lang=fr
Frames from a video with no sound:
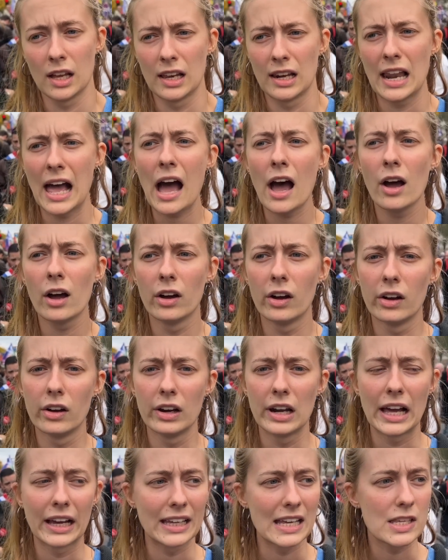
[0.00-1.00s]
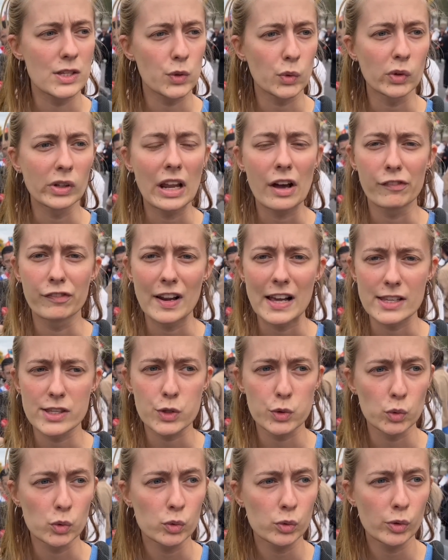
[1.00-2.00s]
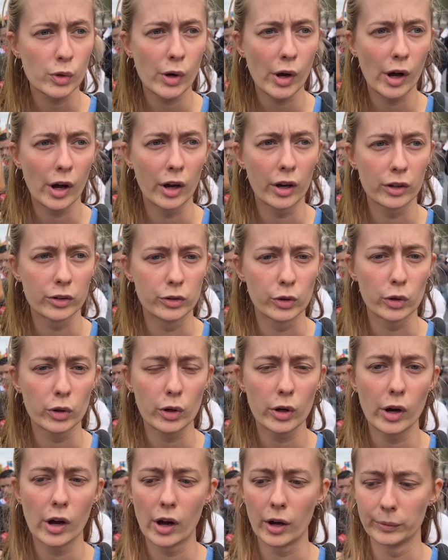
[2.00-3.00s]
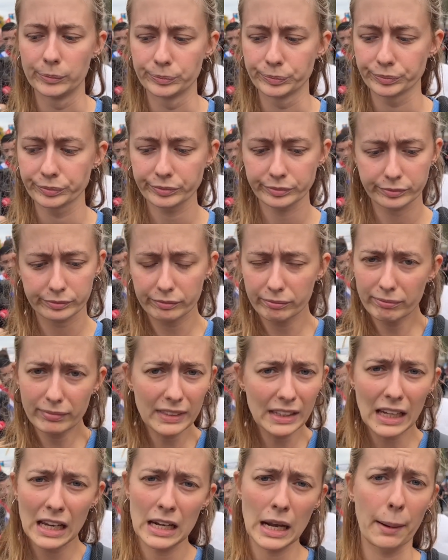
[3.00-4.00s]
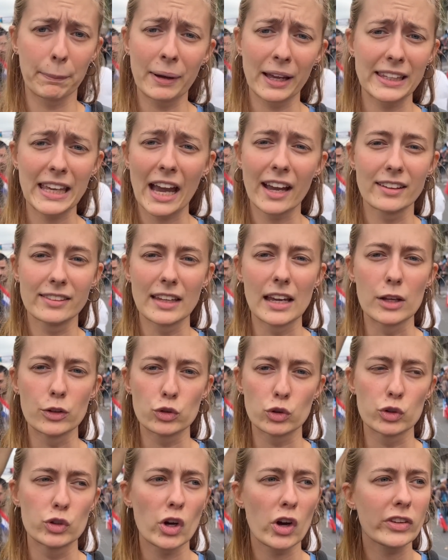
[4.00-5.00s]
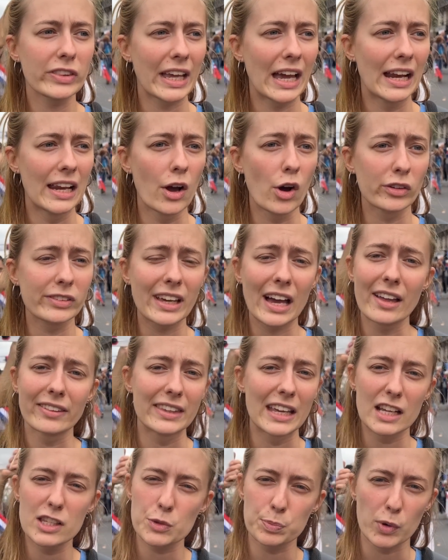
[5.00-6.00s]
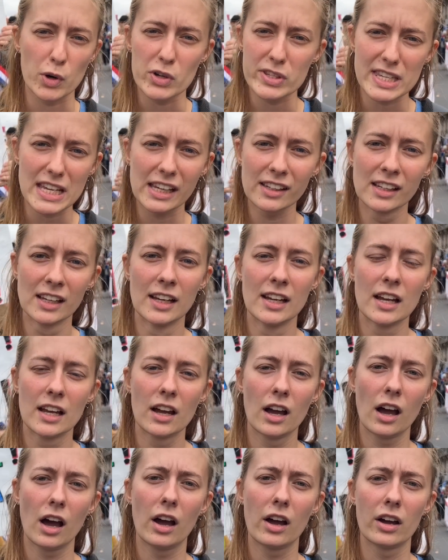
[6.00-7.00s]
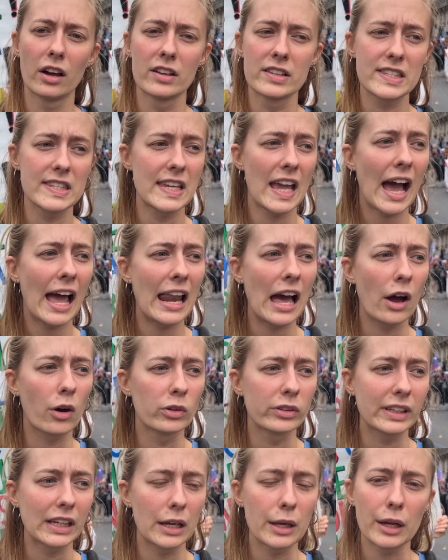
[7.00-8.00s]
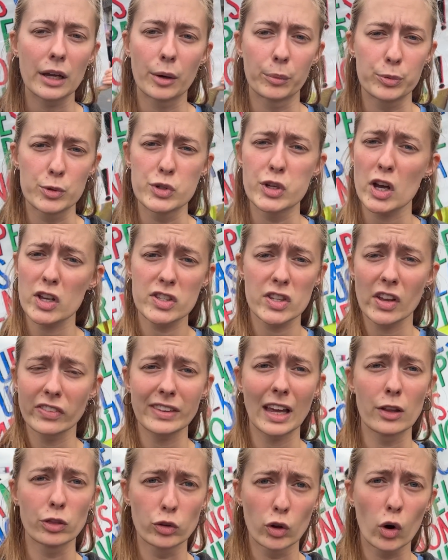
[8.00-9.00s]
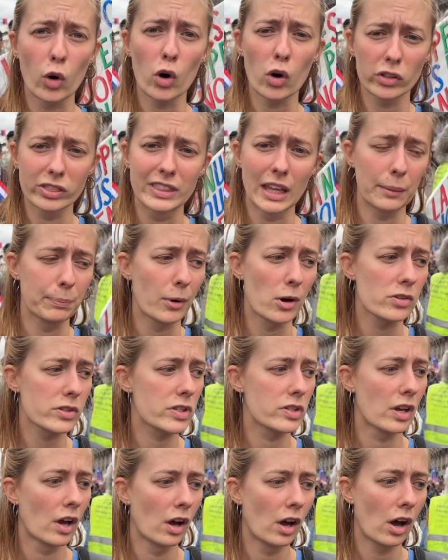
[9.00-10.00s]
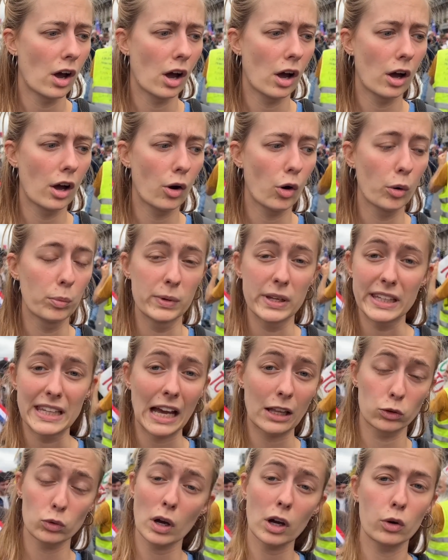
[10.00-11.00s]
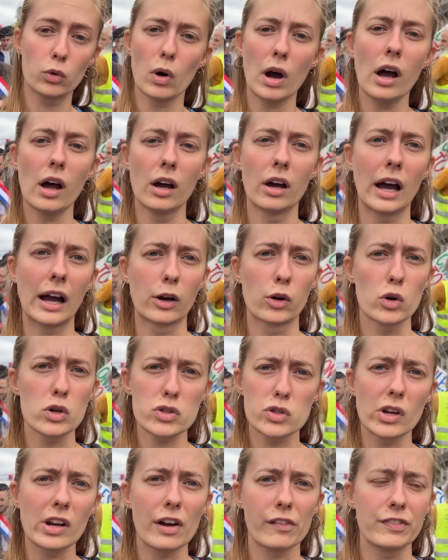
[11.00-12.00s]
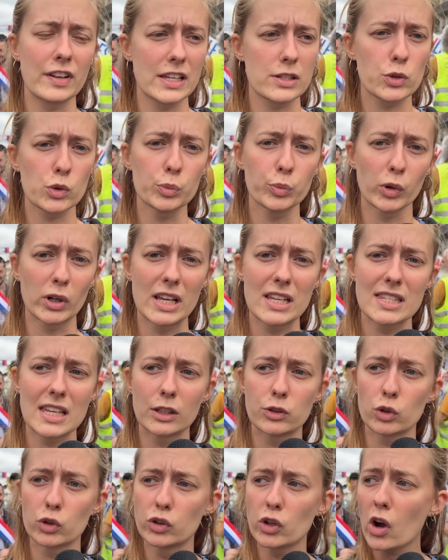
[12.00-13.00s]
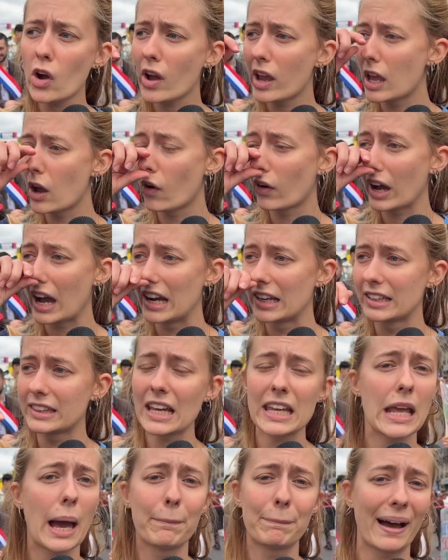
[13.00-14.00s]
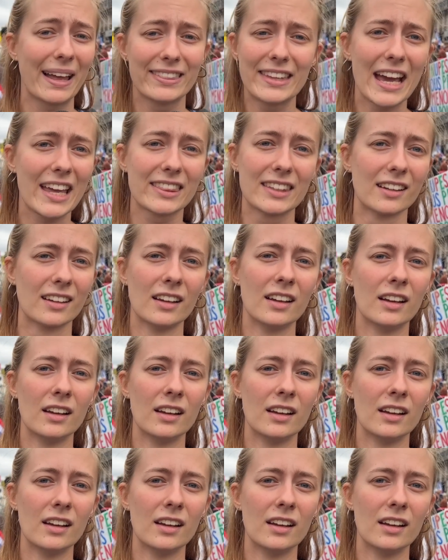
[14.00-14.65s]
Là, euh, la question de l'inflation, euh, de la précarité étudiante, elle est en train d'exploser. Euh, c'est à la rentrée euh, plusieurs centaines d'euros de dépenses euh, obligatoires quoi, à cause de l'inflation pour les étudiants. Et en réalité, il n'y a pas d'aide